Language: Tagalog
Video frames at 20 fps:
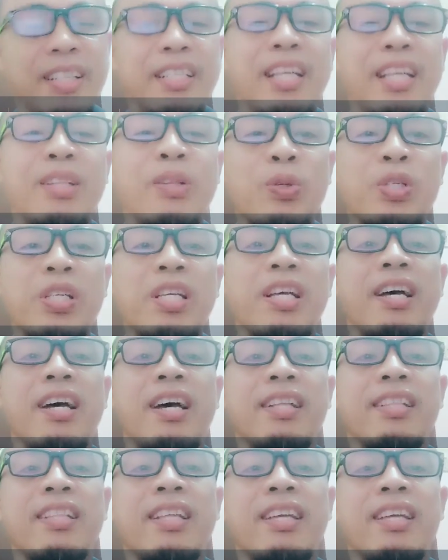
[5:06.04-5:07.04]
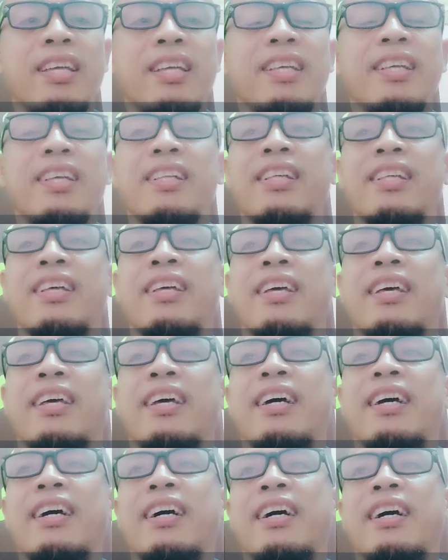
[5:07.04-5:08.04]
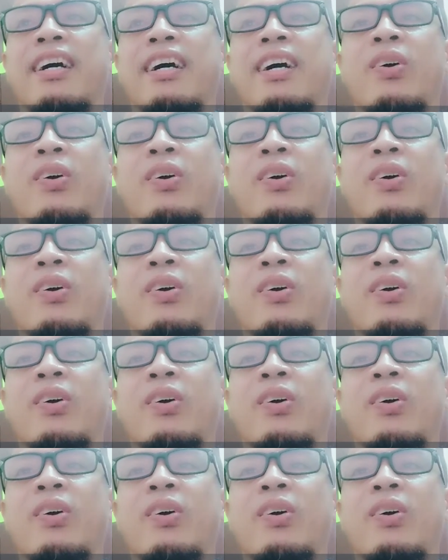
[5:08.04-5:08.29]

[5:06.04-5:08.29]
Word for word: dito sa ating uh,